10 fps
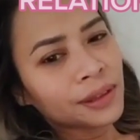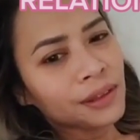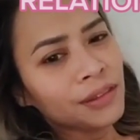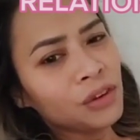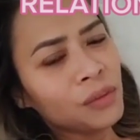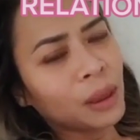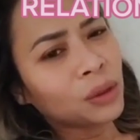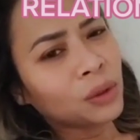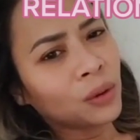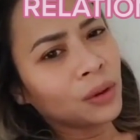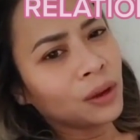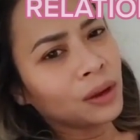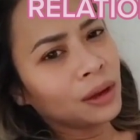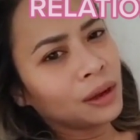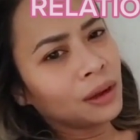Sino ba to?
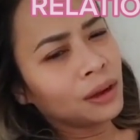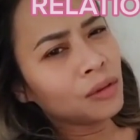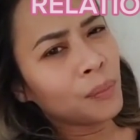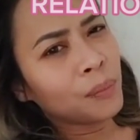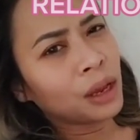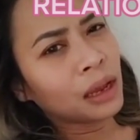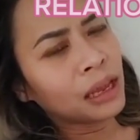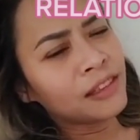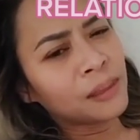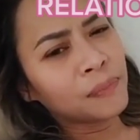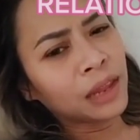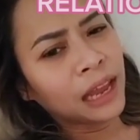Ano pinag-iisip ni